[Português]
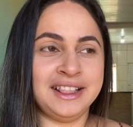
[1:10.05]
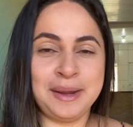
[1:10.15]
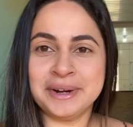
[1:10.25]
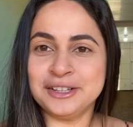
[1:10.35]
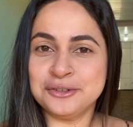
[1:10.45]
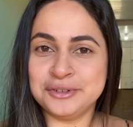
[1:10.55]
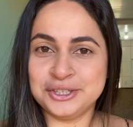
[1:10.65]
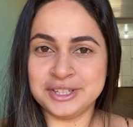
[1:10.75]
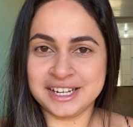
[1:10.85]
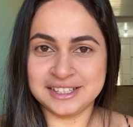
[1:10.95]
Lembra do
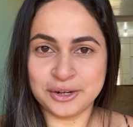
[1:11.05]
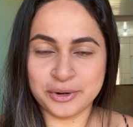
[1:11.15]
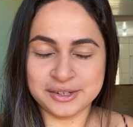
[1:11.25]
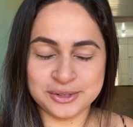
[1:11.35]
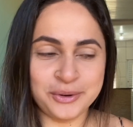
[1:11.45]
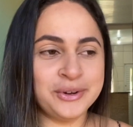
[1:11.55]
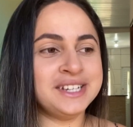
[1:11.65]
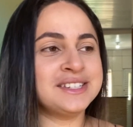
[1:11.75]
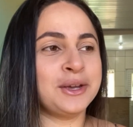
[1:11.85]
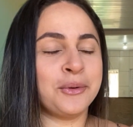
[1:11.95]
vídeo das
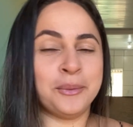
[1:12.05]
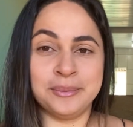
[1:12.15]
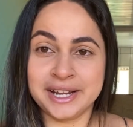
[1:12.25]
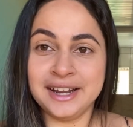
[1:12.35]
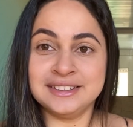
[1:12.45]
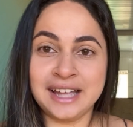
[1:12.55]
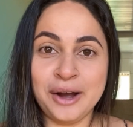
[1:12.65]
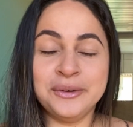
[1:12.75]
decorações que eu comprei e tal?